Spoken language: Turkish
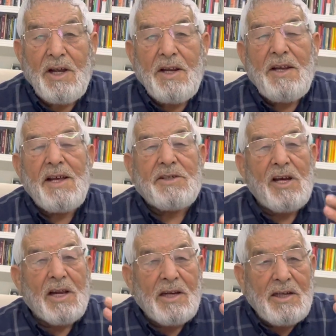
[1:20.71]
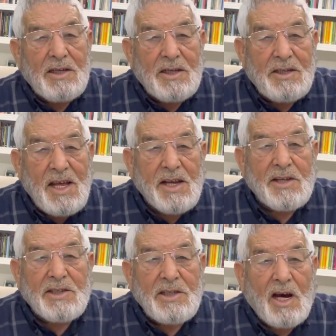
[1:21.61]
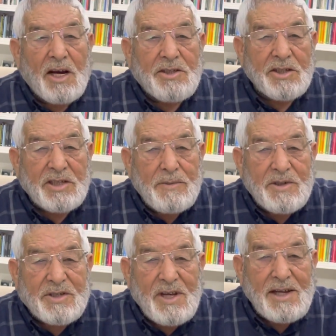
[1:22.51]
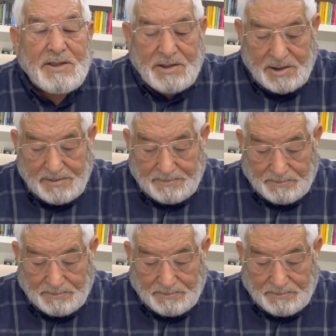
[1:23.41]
ne saklı ne gizli açıkça bir ses,